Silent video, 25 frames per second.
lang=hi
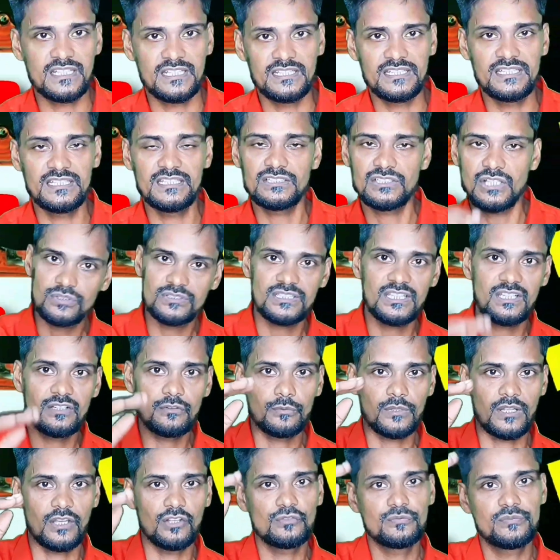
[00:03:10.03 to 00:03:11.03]
सर्च करेगी तो उसके
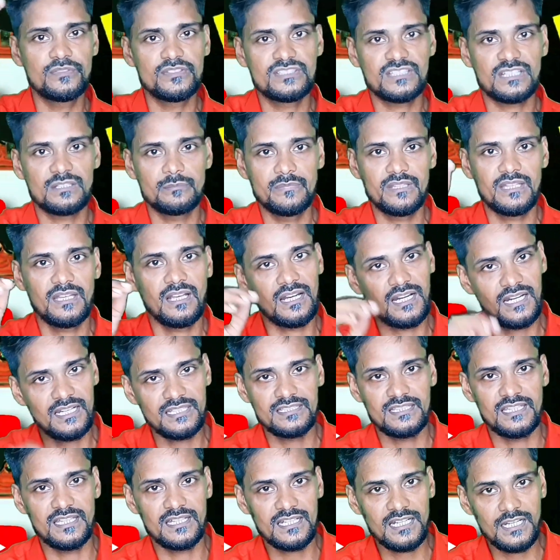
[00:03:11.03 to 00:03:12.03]
ब्राउज फीचर में
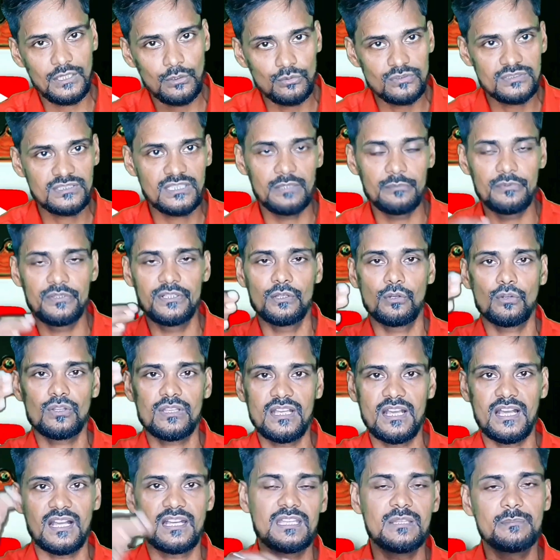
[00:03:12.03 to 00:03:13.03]
आ जाएगा उसके वीडियो
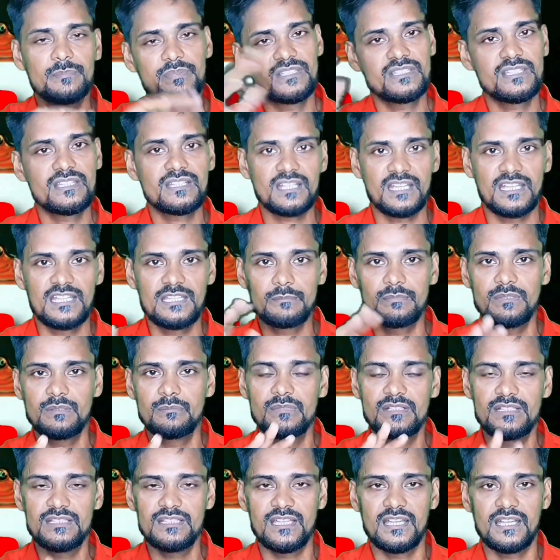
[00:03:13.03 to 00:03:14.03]
के आगे पीछे कहीं भी
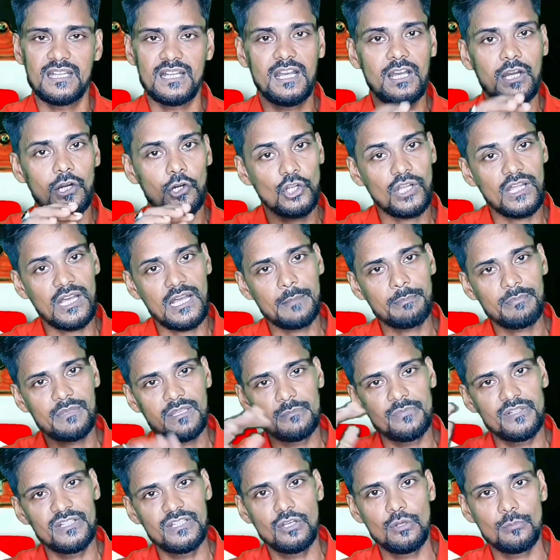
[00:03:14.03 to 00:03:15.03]
मिल जाएगा और
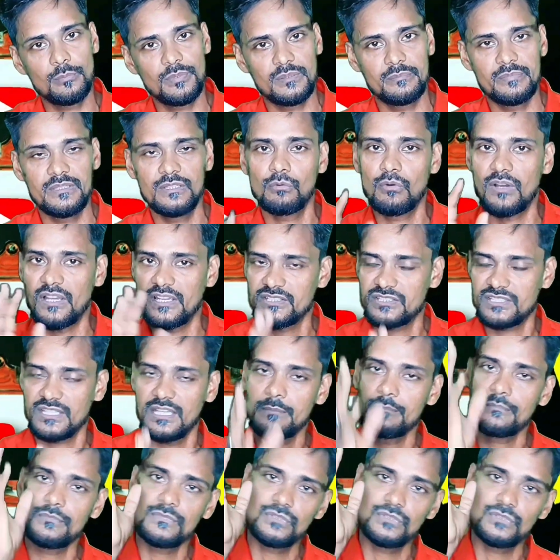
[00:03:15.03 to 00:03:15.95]
आपके वीडियो पर भी वॉच